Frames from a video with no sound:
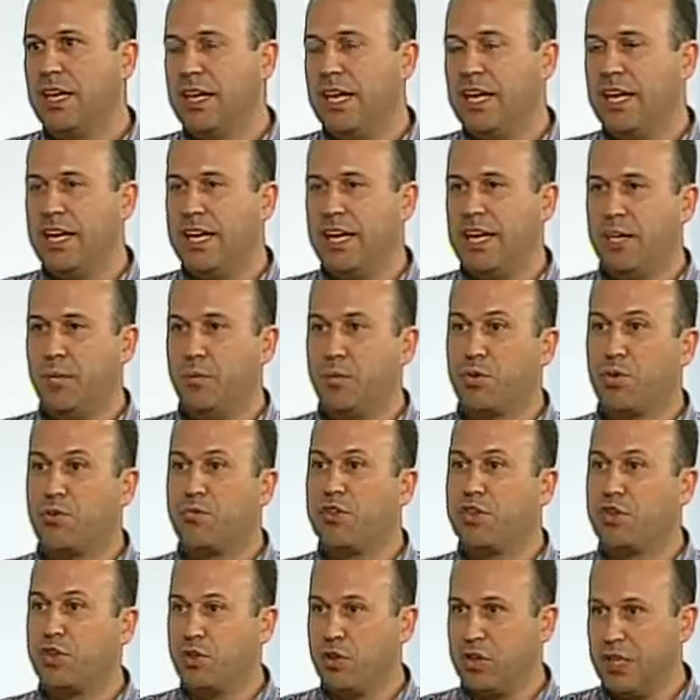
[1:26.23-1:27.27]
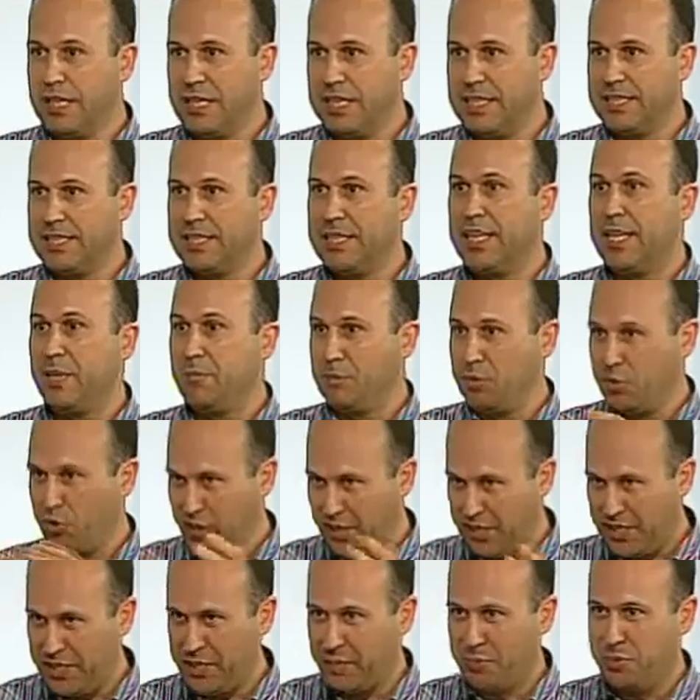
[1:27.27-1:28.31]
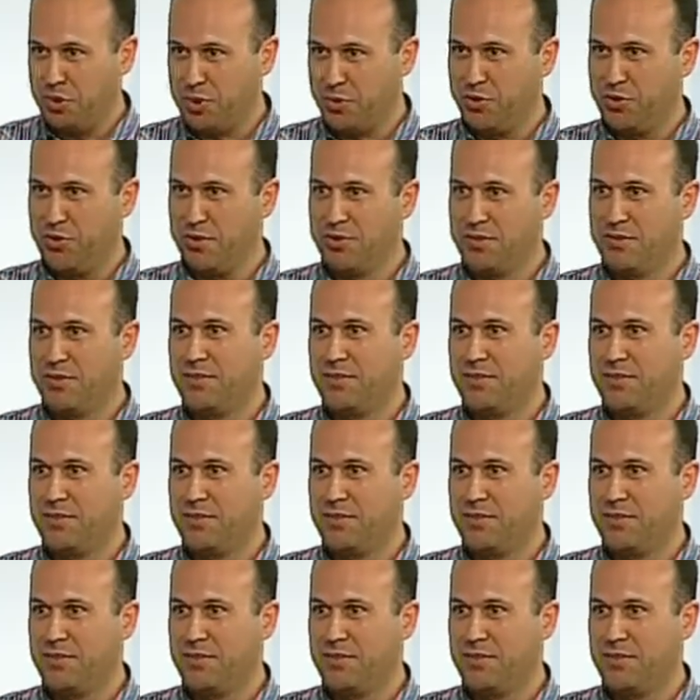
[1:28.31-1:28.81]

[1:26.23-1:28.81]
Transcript: a profesionales del ámbito académico,